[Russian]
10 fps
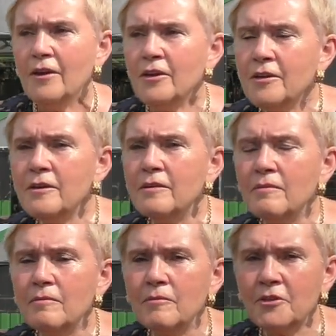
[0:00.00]
и
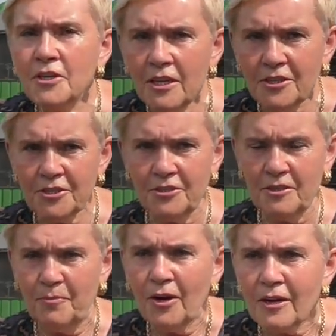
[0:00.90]

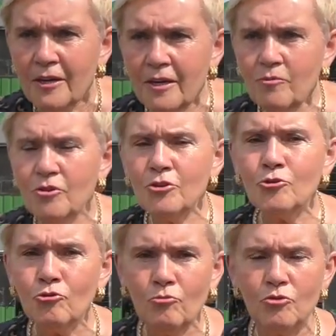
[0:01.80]
ездила по Крыму и
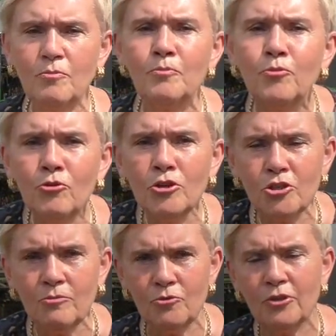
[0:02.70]
думаю,
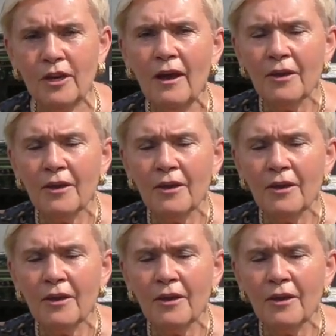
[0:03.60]
боже мой,